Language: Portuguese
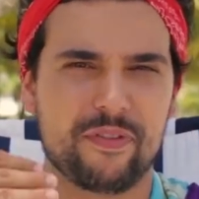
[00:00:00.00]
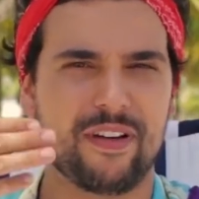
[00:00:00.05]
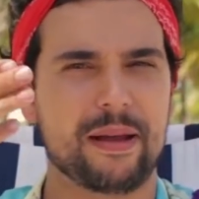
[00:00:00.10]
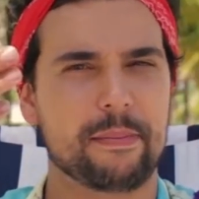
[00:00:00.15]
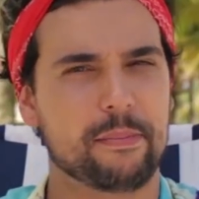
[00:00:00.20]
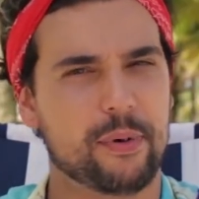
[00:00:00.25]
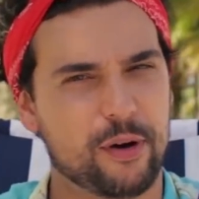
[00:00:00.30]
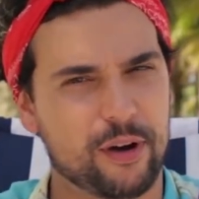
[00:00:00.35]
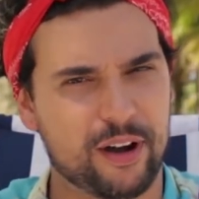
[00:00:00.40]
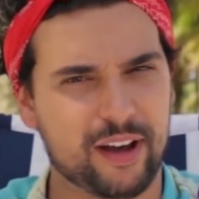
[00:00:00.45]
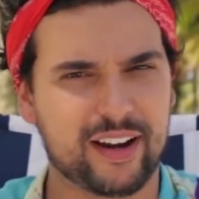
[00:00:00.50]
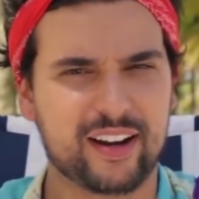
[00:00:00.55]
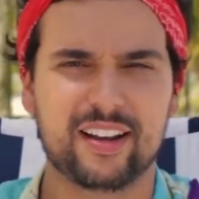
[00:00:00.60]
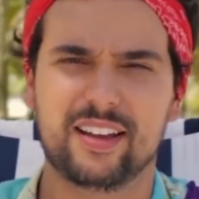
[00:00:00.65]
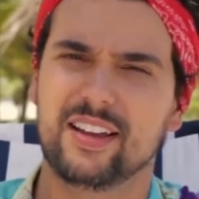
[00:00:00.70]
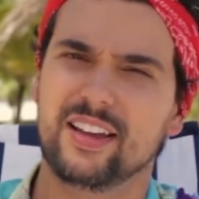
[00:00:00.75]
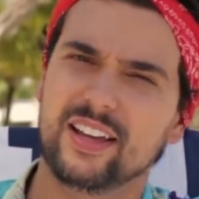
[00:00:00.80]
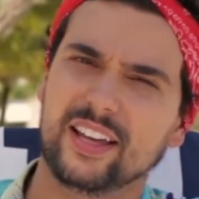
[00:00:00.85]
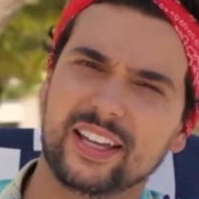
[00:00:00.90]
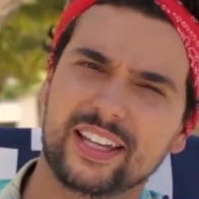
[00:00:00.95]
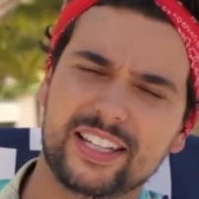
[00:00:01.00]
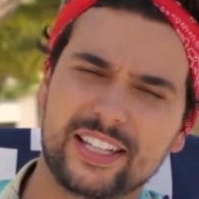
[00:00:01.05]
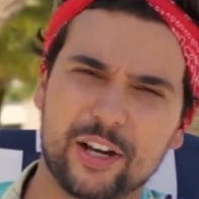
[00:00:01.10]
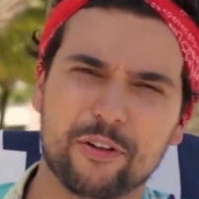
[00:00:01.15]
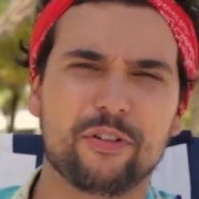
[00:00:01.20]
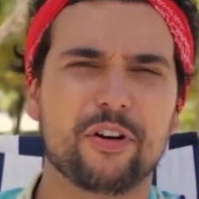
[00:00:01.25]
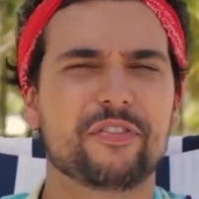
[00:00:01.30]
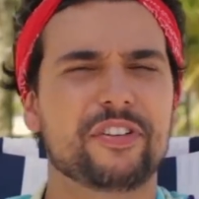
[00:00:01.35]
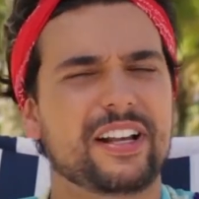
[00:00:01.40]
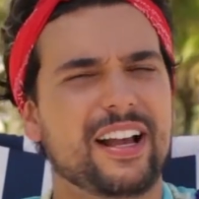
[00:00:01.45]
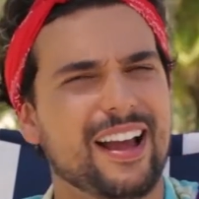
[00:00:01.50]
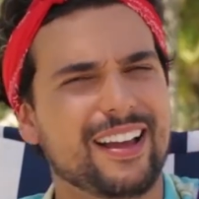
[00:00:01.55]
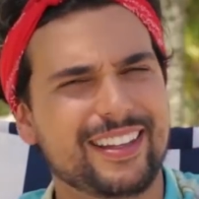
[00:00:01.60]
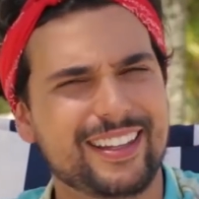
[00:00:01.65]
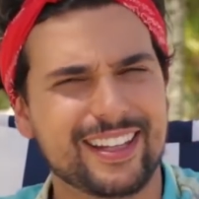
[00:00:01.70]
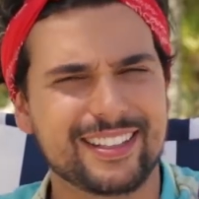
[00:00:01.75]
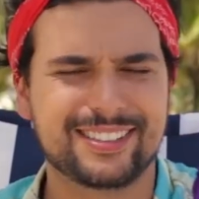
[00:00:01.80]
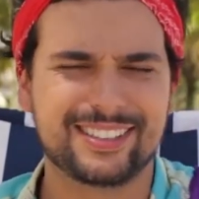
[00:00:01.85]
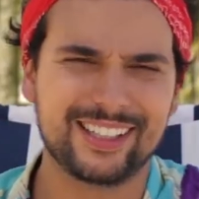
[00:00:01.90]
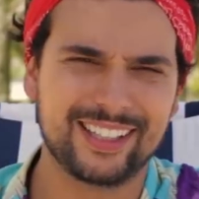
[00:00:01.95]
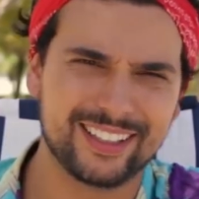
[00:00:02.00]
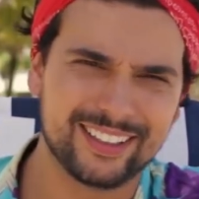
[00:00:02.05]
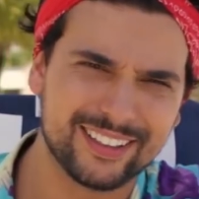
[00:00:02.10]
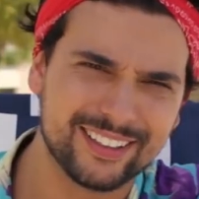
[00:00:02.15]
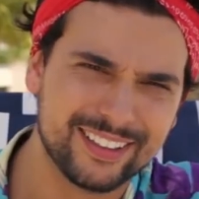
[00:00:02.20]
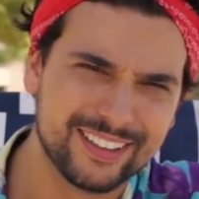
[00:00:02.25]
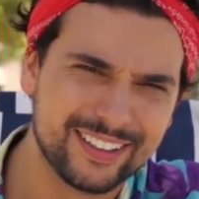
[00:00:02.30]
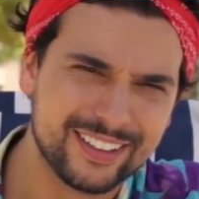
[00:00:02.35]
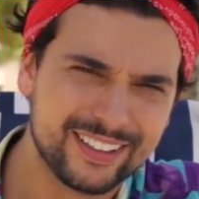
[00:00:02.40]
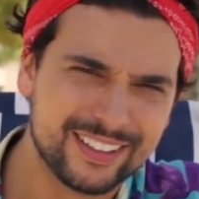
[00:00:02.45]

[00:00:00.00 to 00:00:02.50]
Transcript: vai embora e eu vou ficar aqui assim?